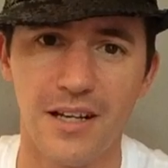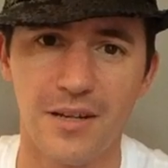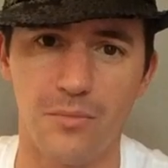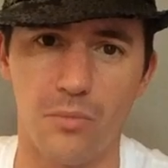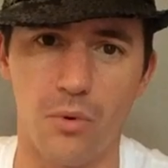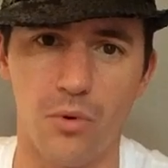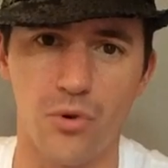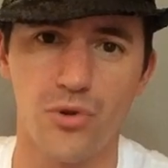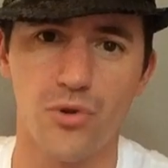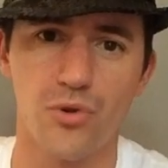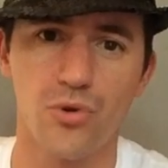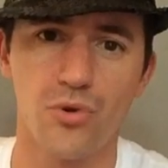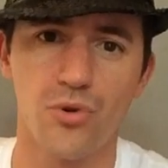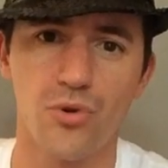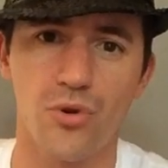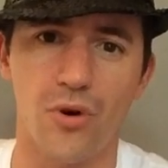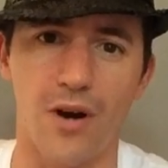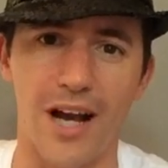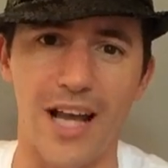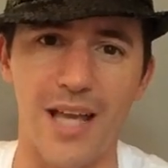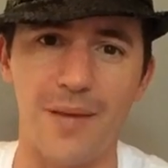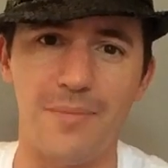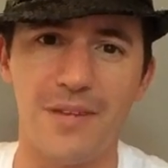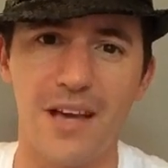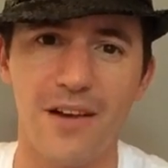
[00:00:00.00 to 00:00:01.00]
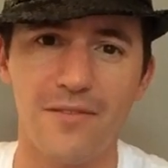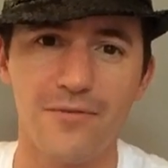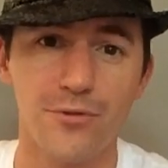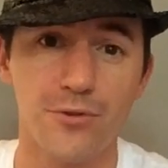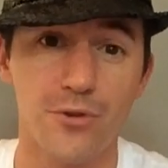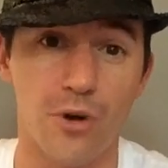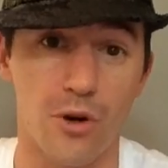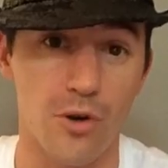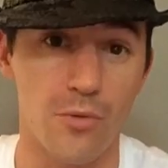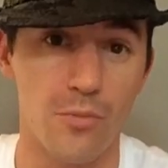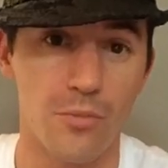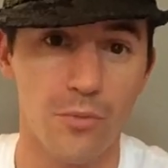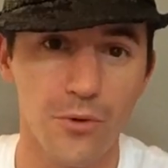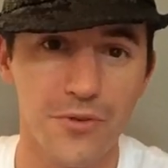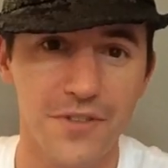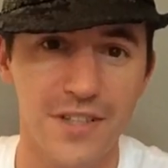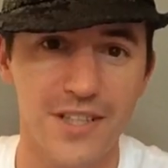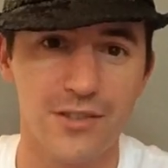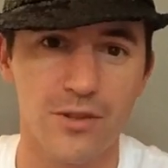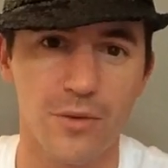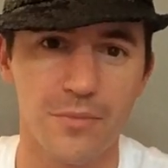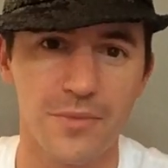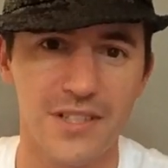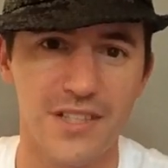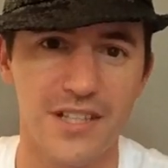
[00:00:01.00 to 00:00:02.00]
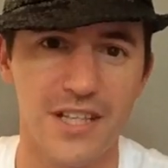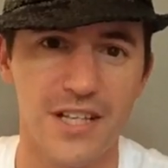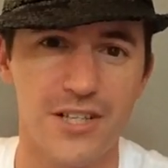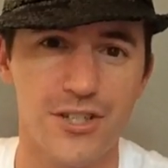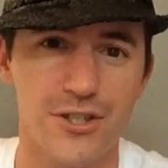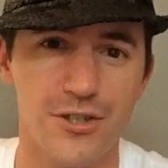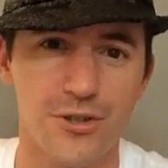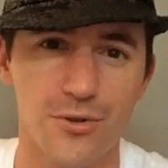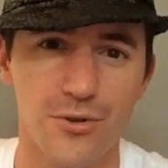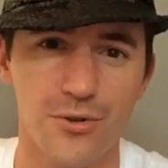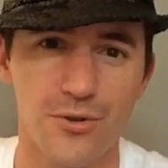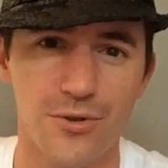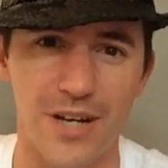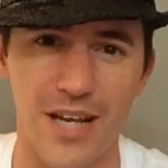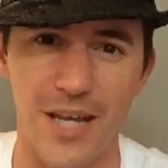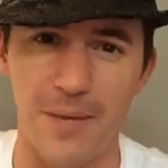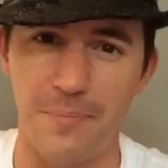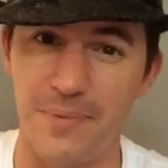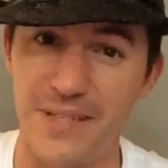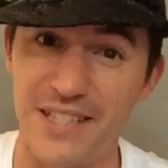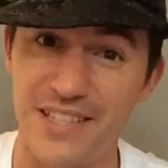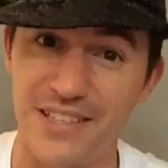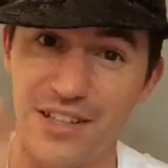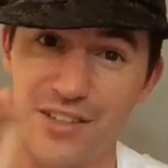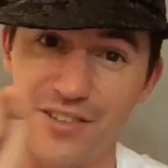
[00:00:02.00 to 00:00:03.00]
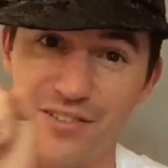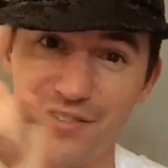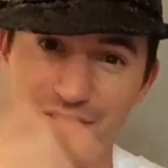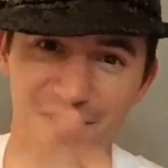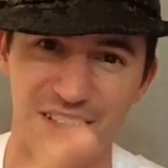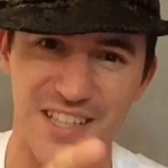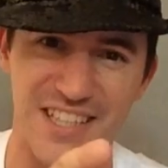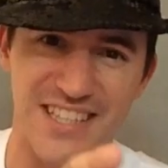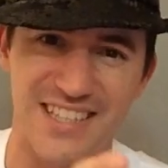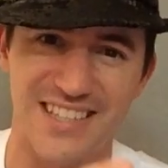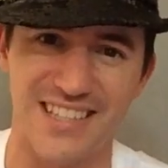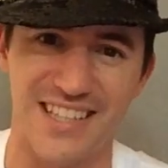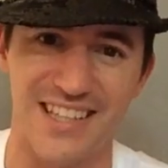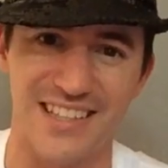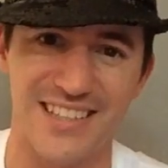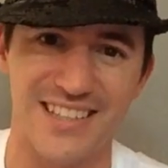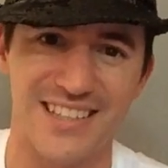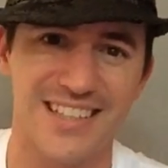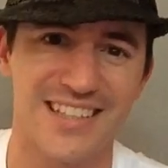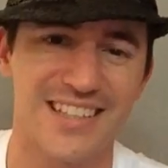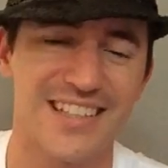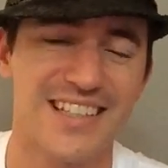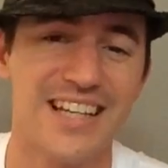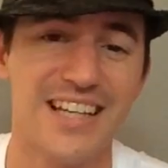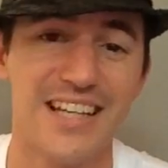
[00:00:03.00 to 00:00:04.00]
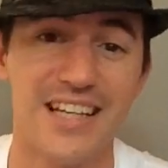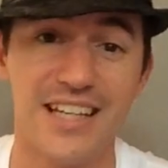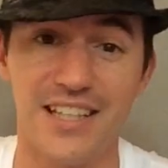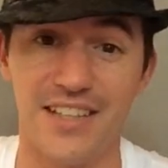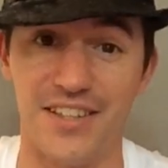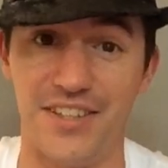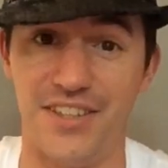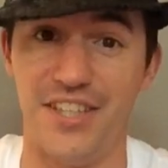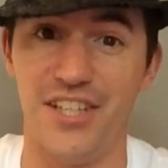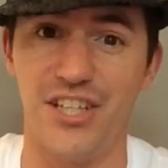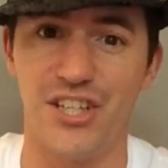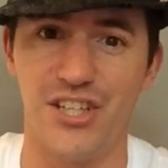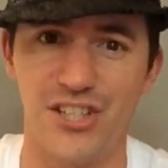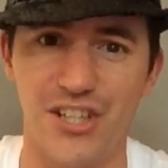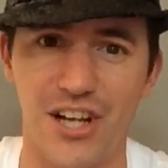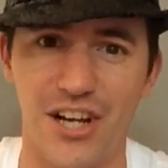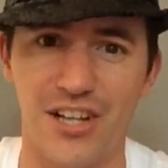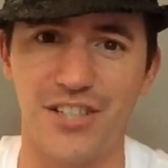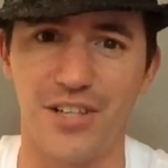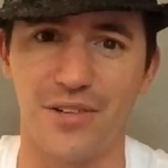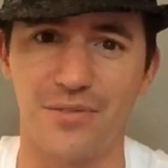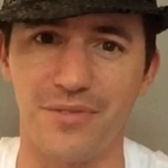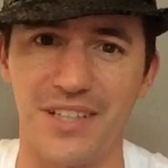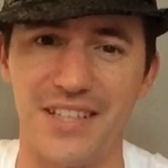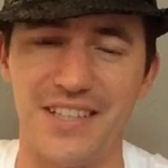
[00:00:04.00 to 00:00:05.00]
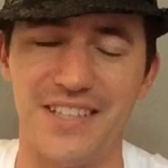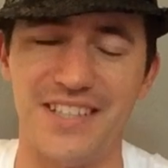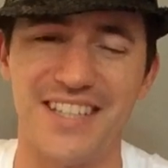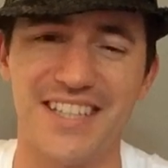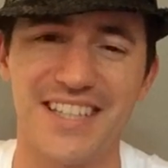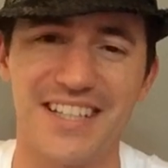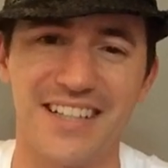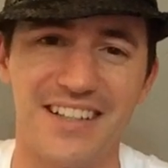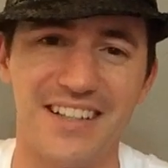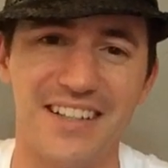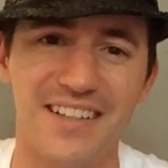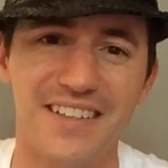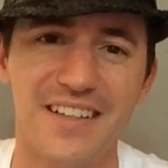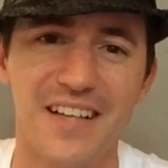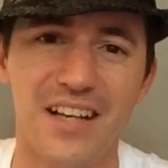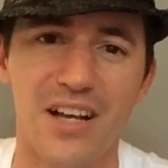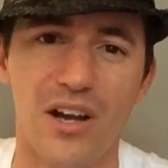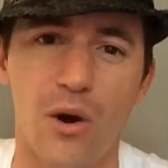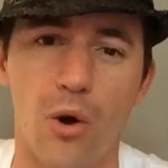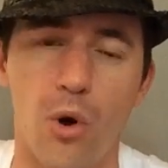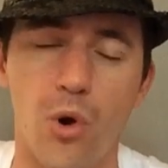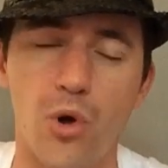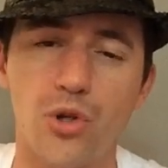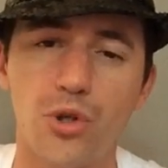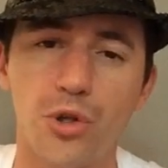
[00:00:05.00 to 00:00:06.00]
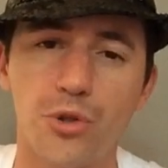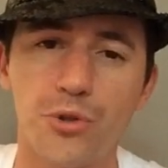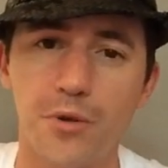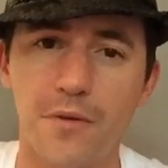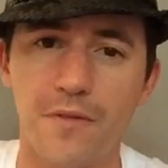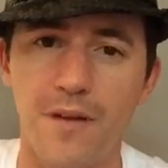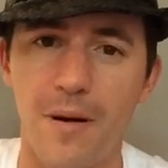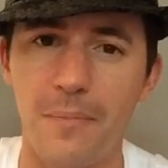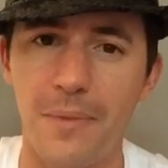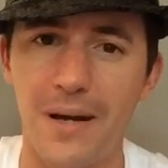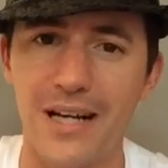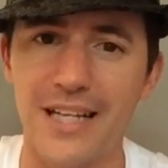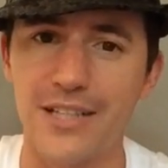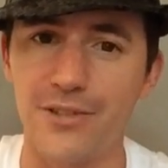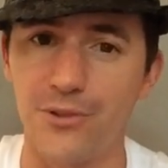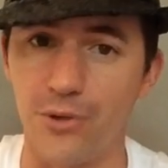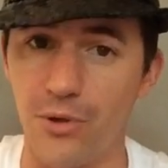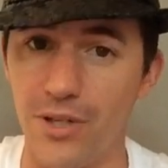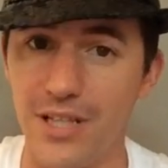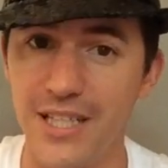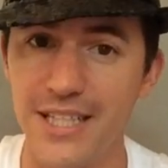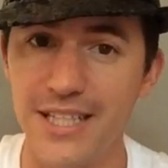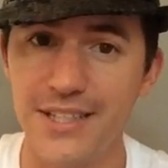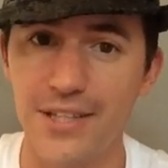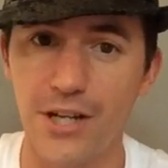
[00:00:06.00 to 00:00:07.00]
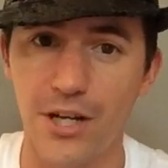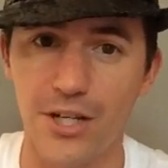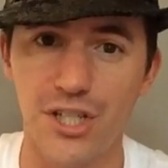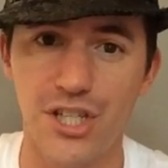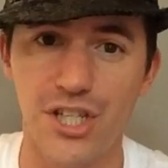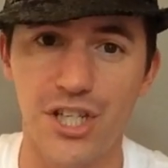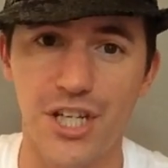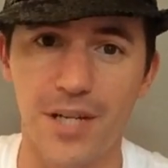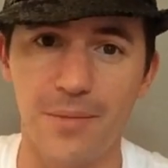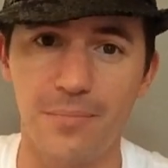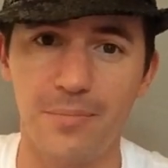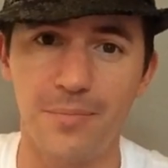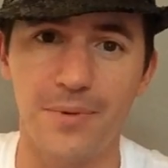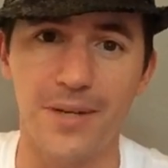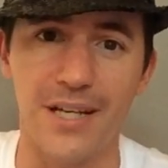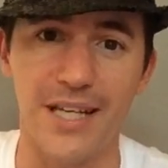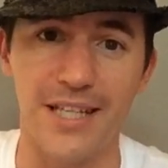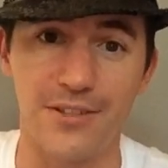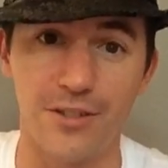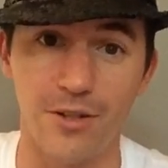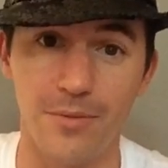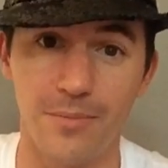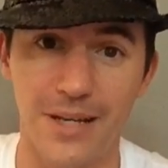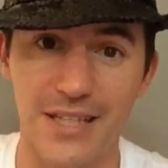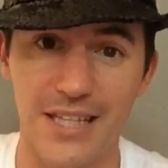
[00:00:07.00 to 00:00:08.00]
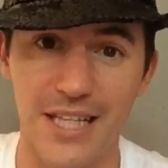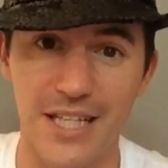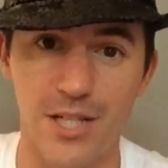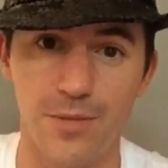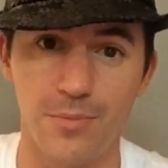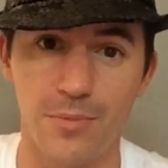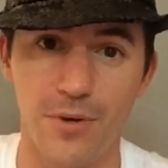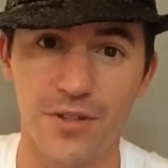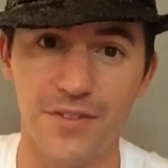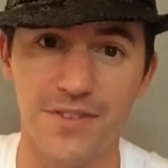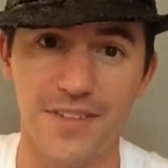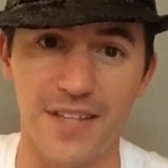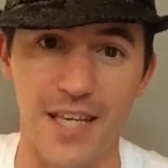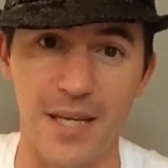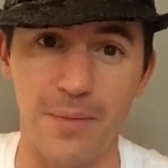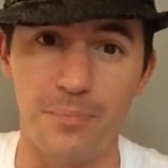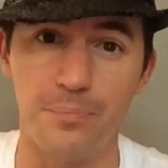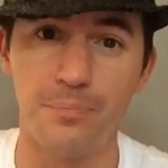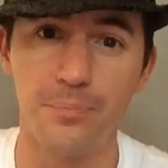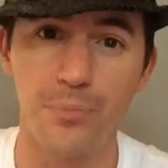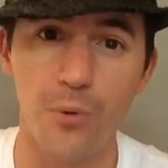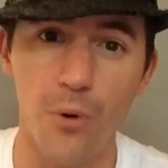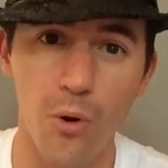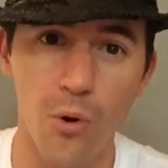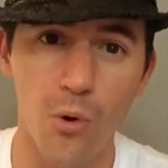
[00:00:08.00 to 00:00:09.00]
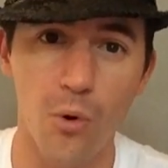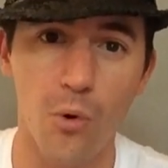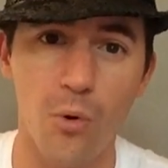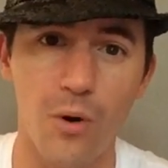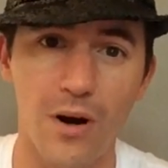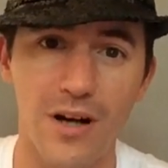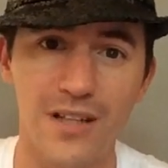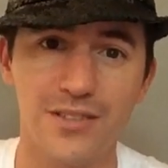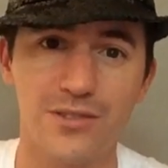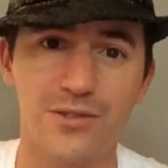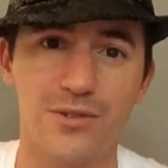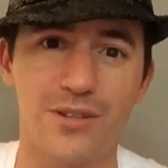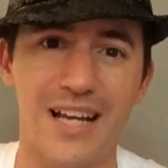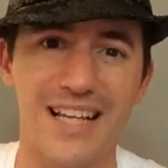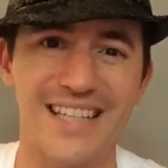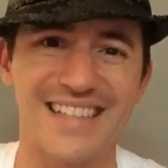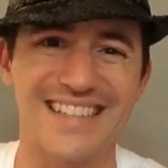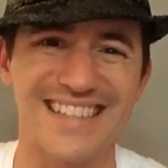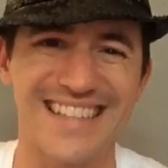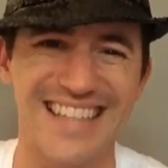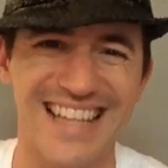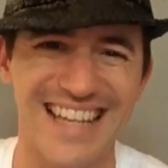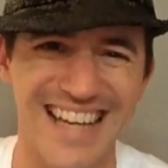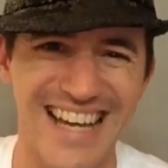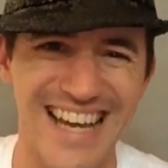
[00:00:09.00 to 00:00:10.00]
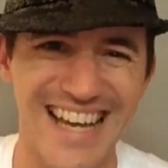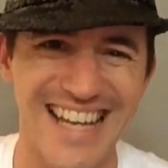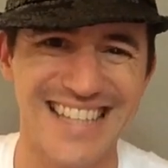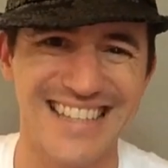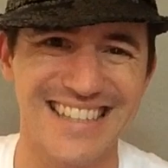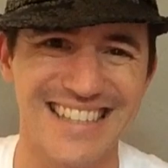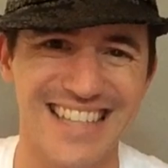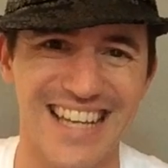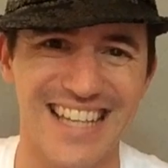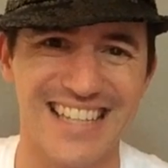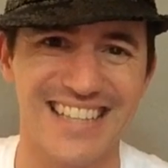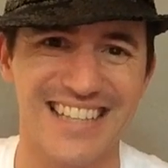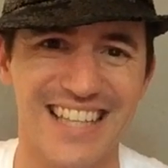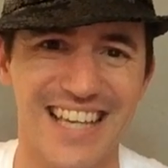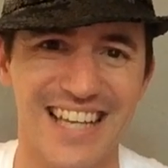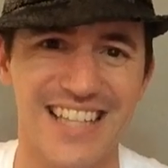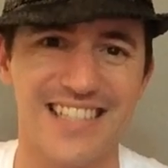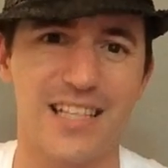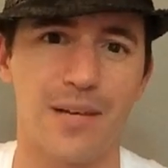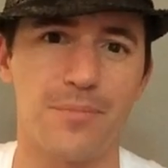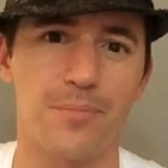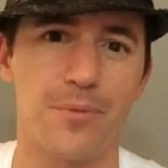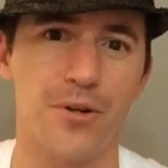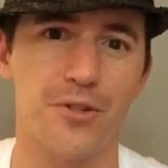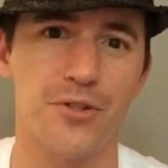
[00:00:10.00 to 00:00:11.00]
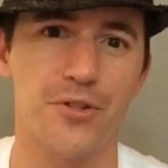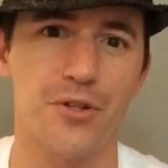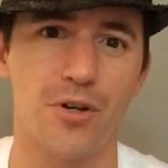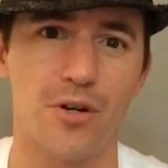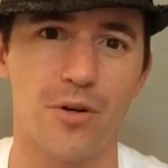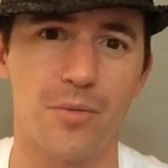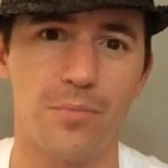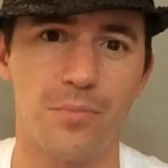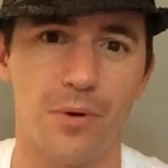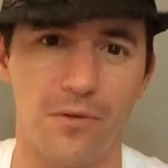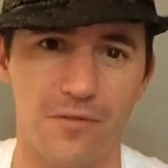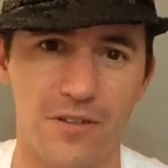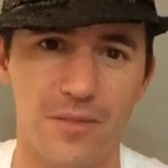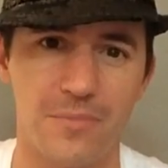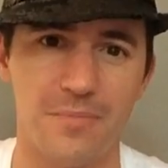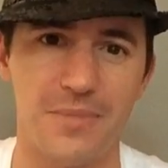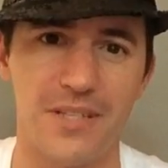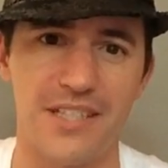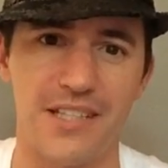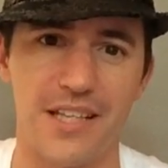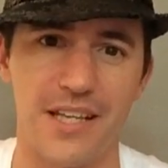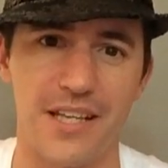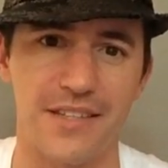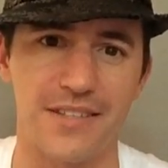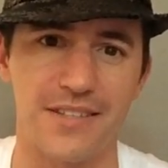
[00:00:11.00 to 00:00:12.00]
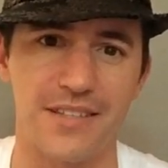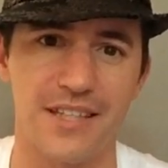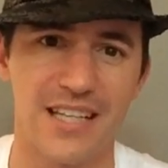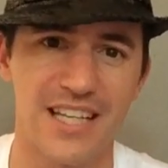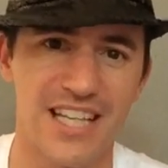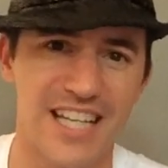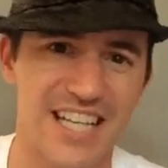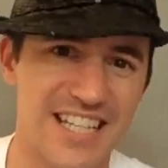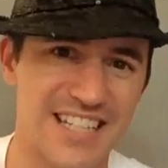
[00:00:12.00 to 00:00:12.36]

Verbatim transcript: Bonjour et bienvenue dans le Monter son business show épisode 25. Déjà, j'ai envie de dire. Aujourd'hui, on va parler de leadership et de management et pourquoi cela est très très très important pour votre business.